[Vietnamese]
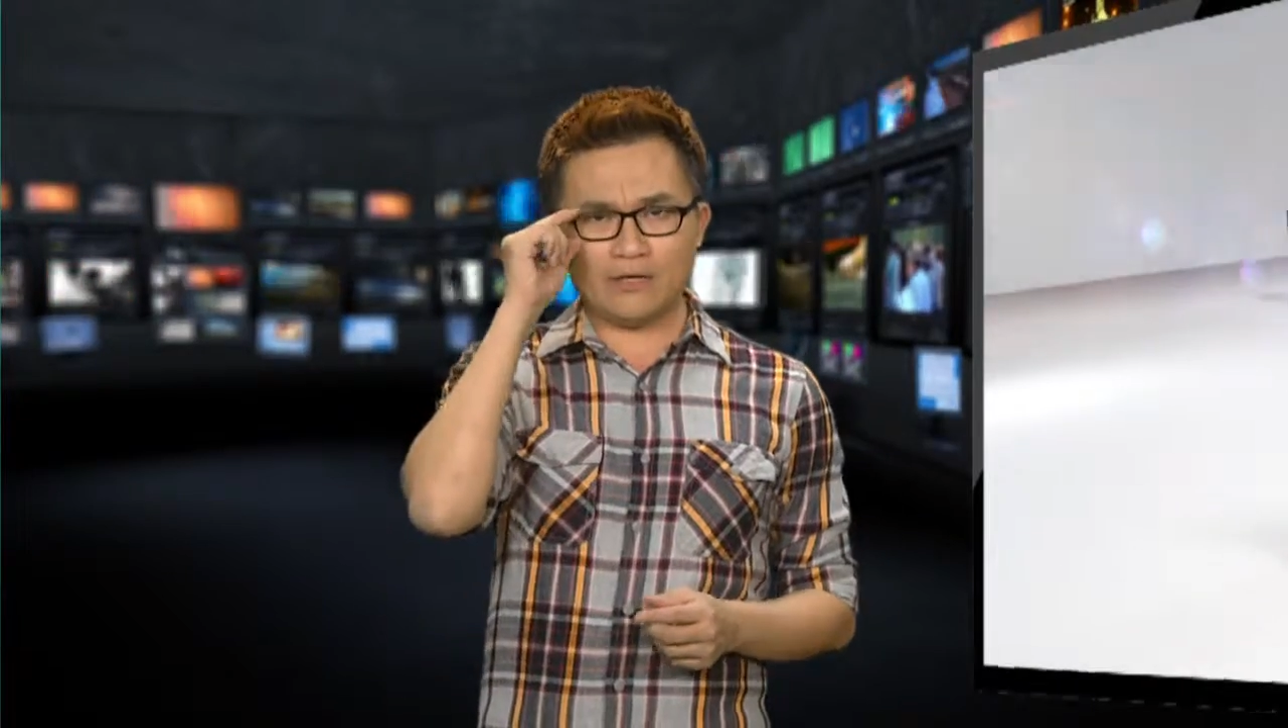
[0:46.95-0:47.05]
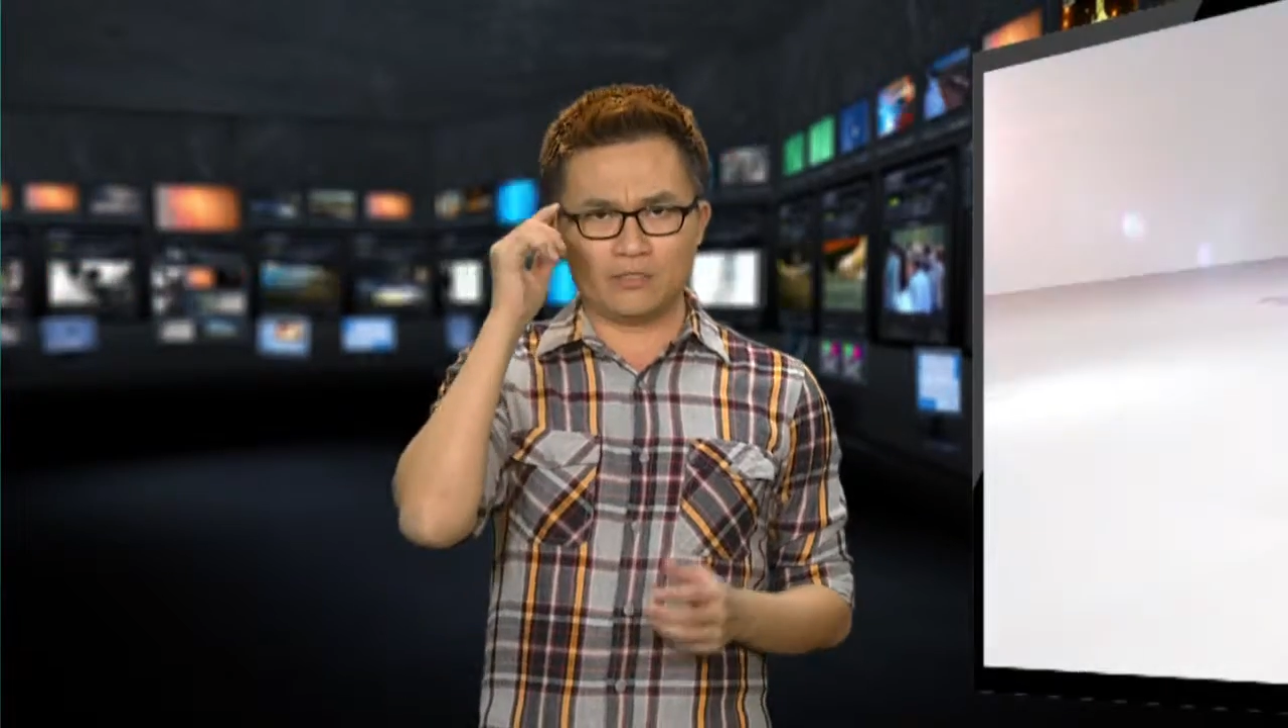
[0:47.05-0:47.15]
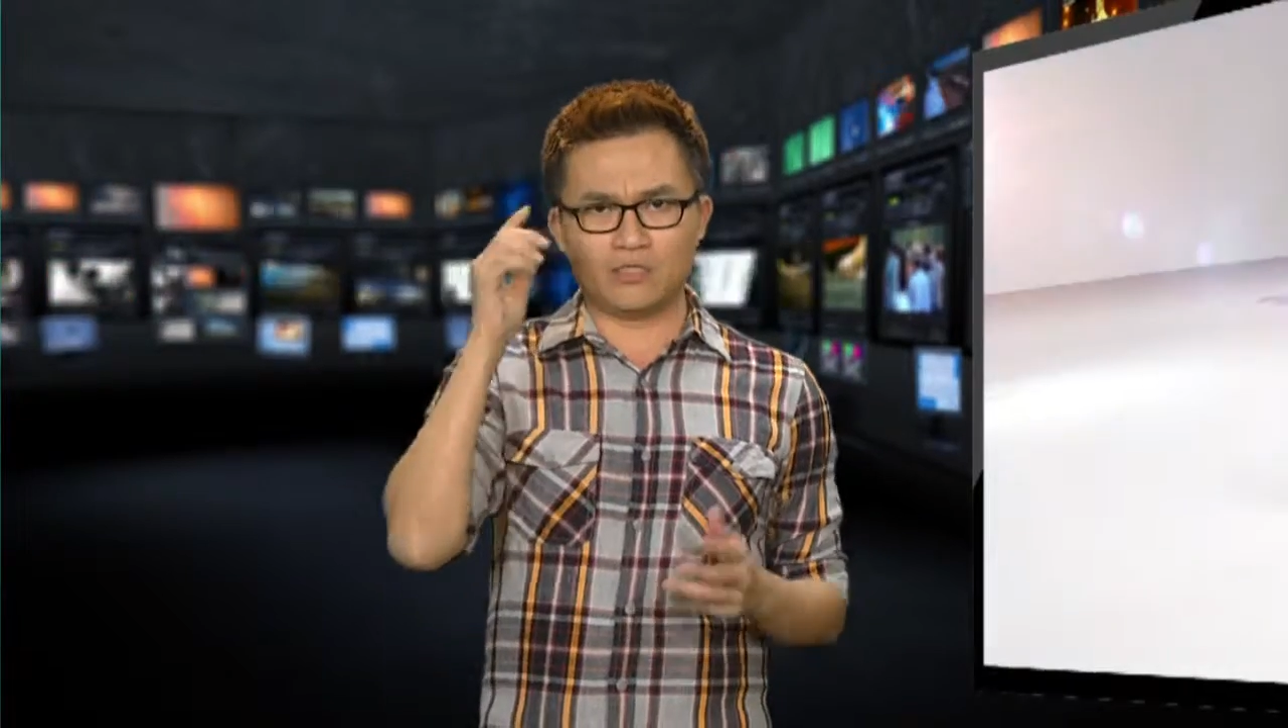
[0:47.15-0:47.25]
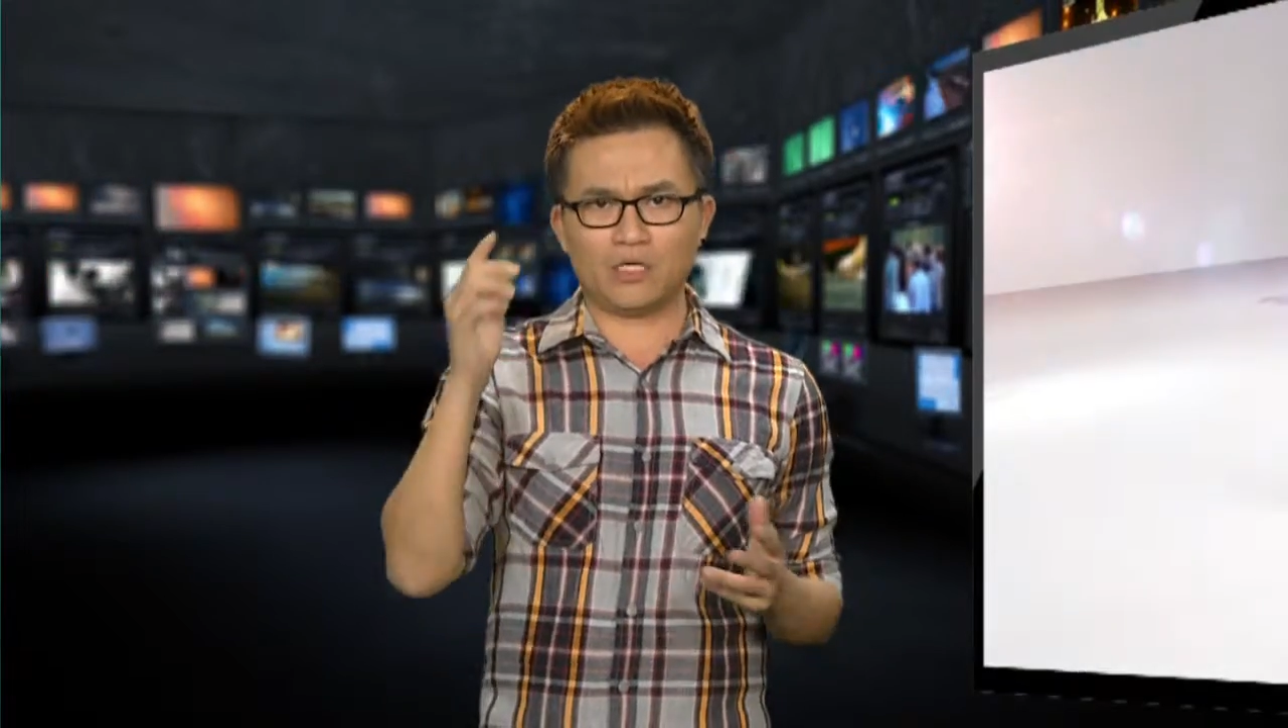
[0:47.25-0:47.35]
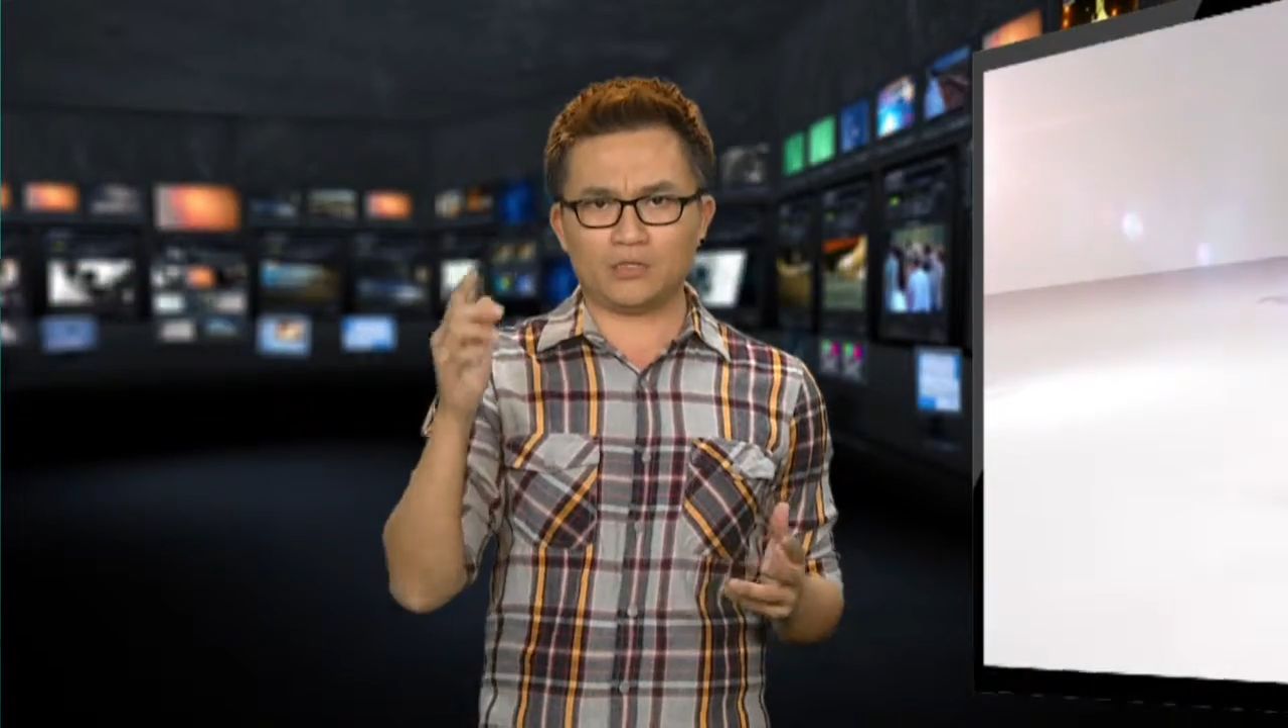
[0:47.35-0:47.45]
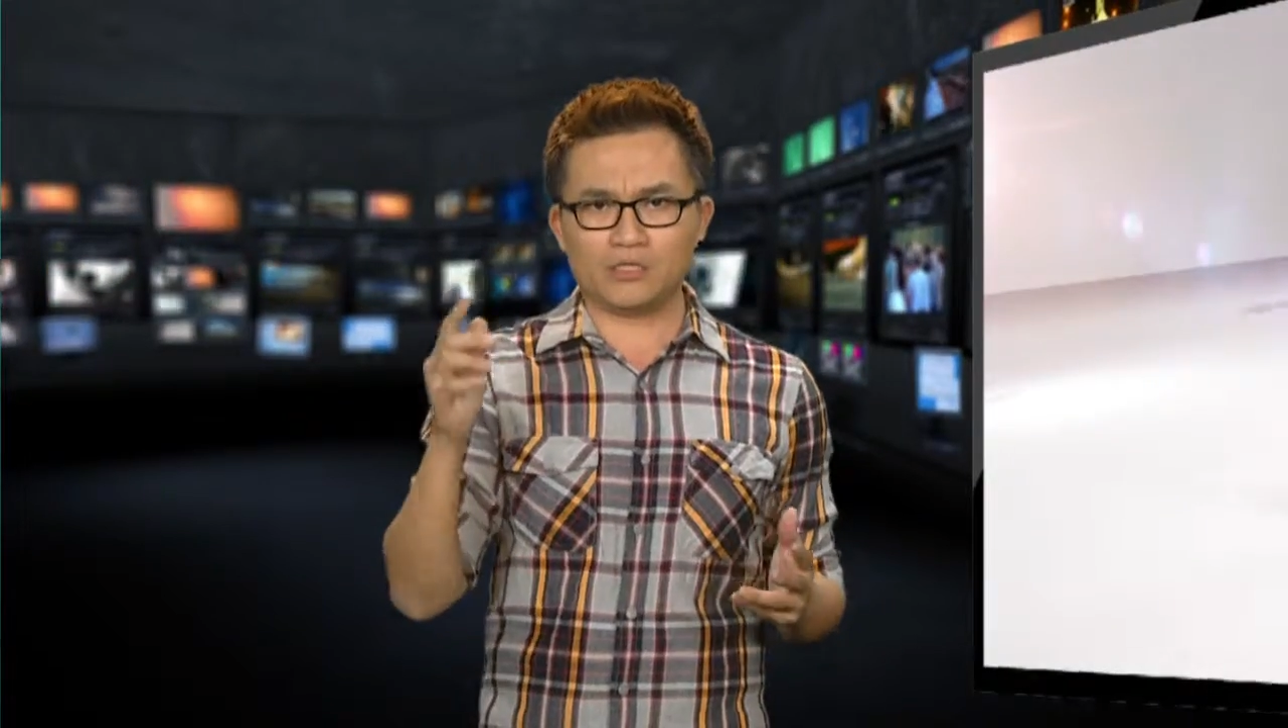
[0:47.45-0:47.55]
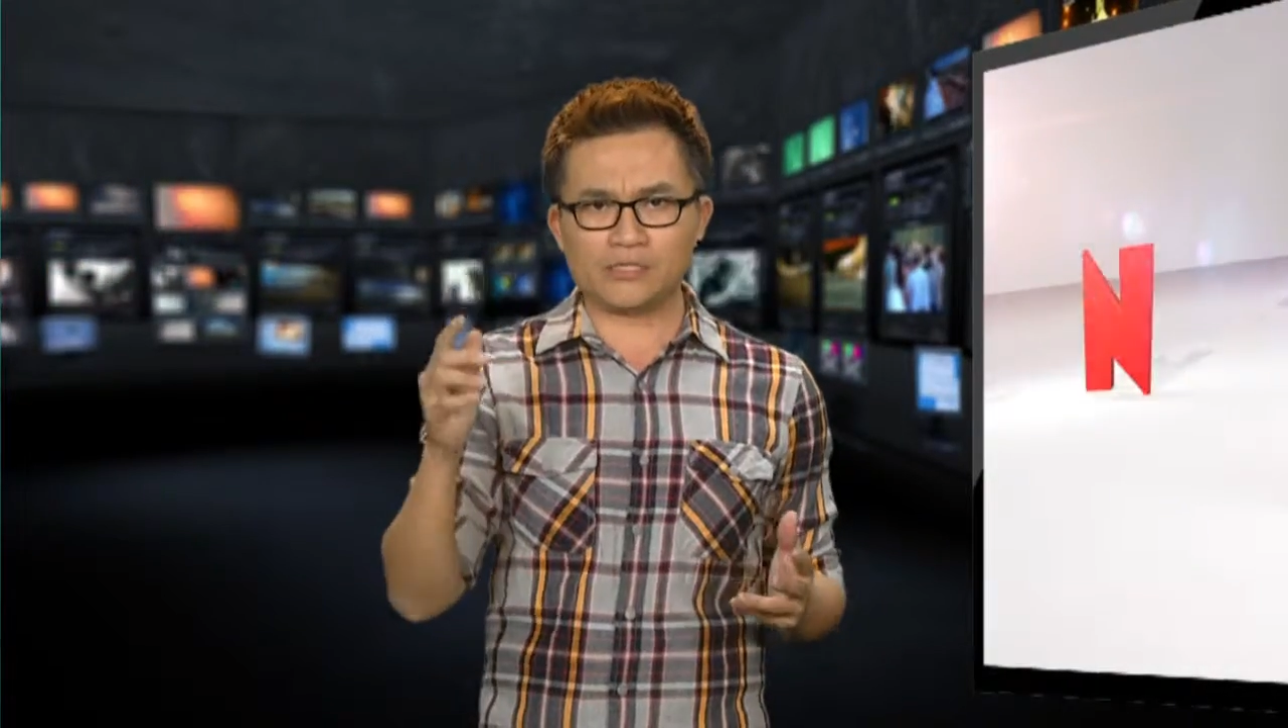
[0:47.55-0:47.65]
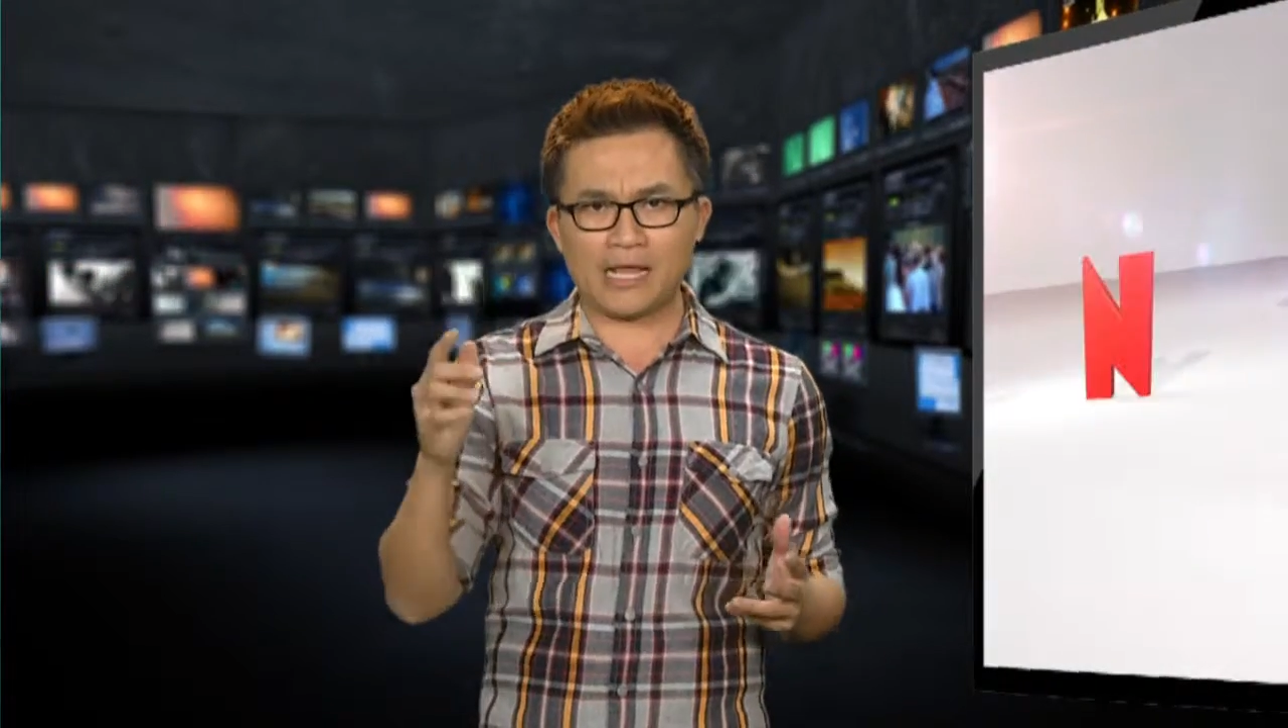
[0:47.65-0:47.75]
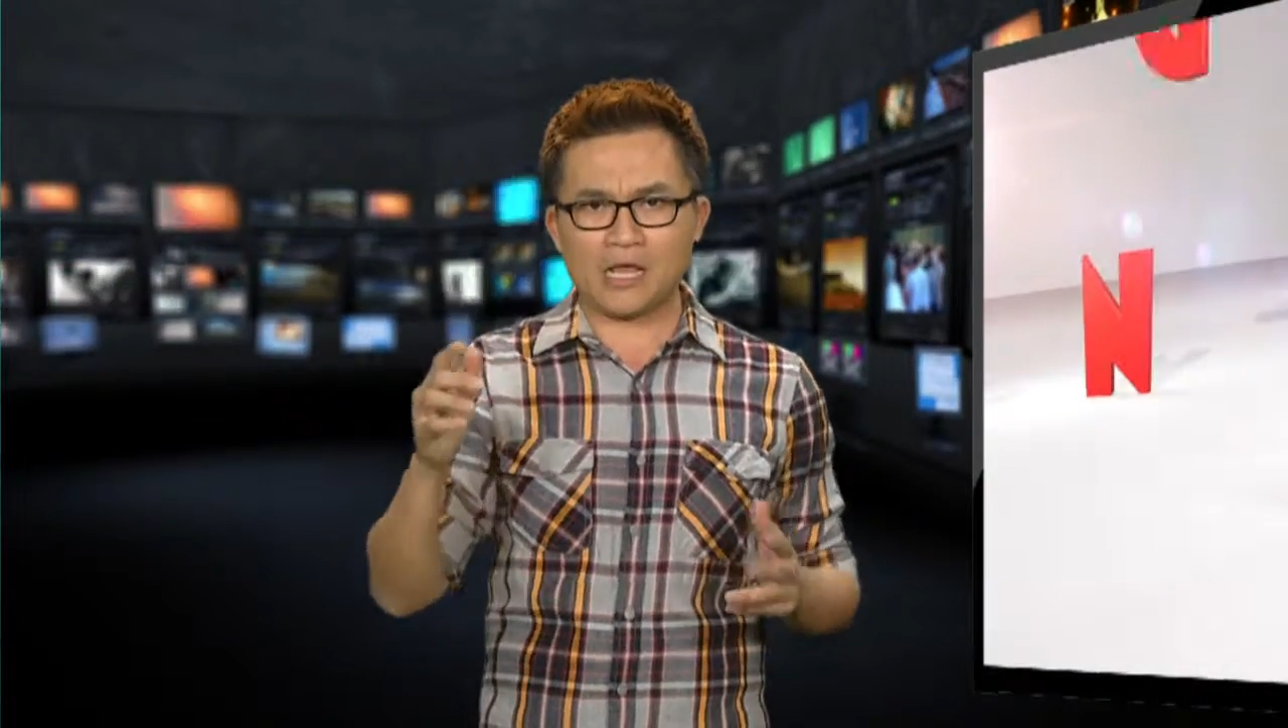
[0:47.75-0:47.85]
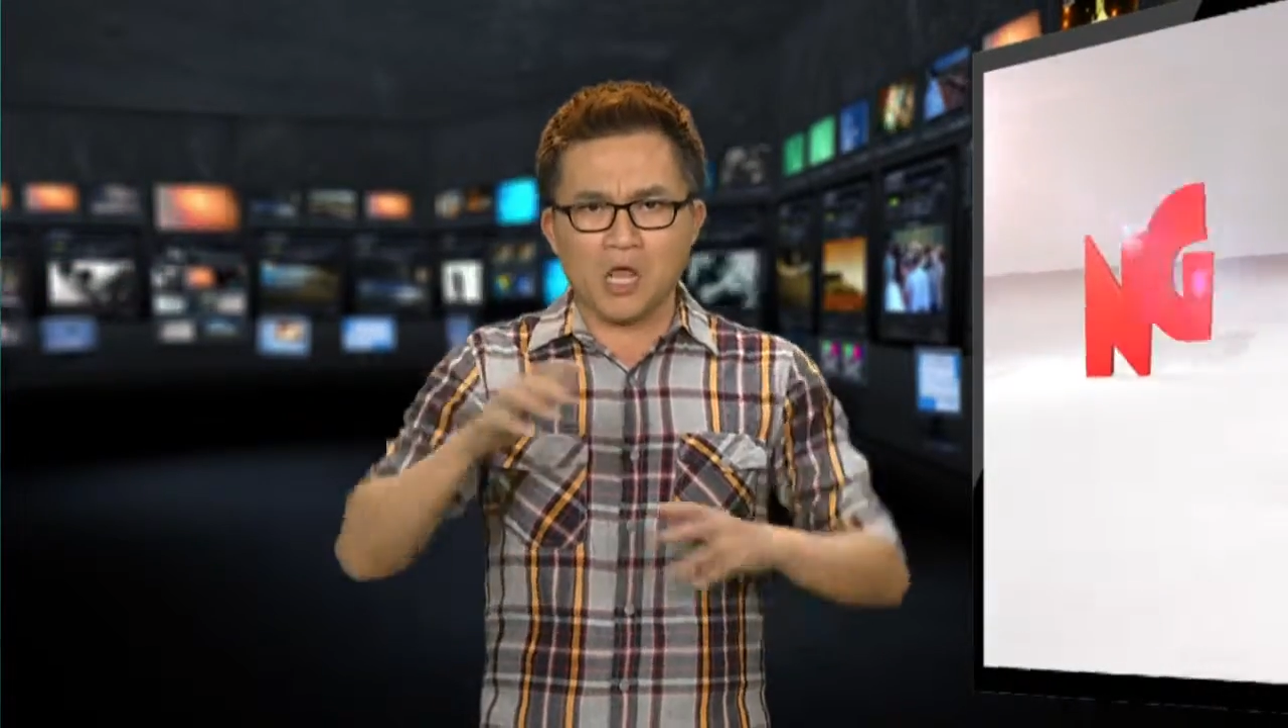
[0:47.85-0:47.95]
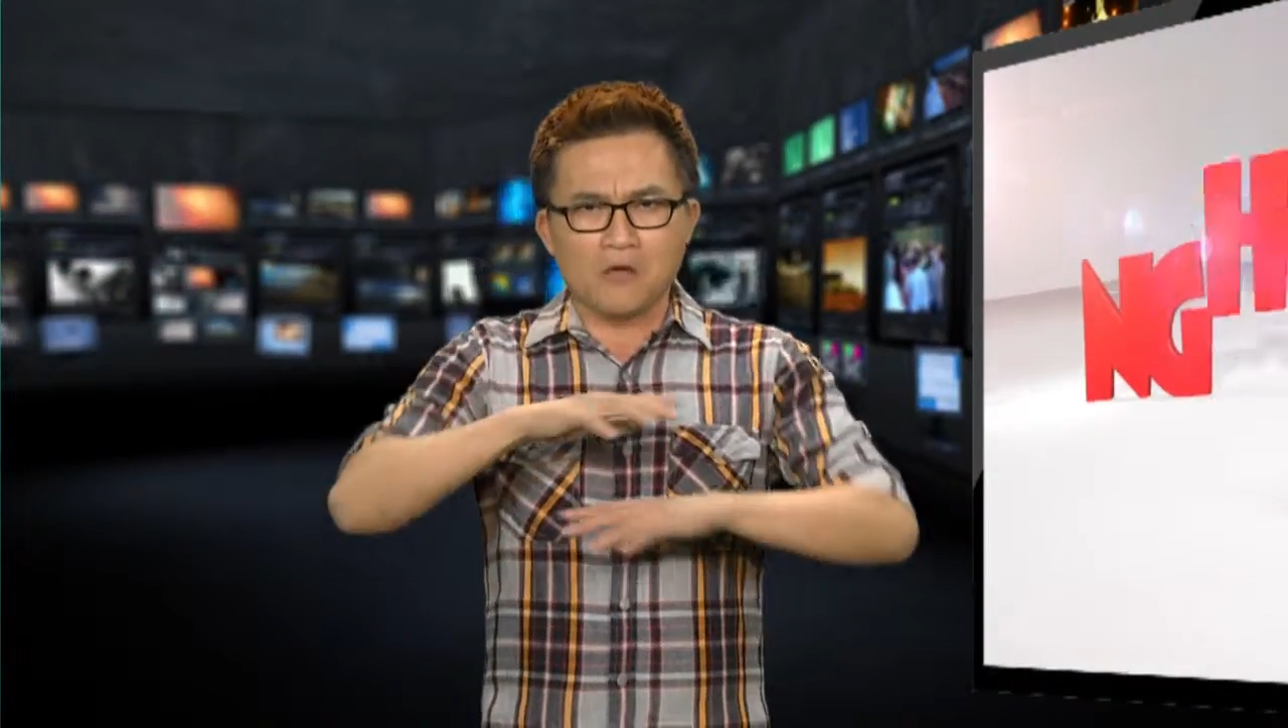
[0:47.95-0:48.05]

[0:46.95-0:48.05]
được chất trên xe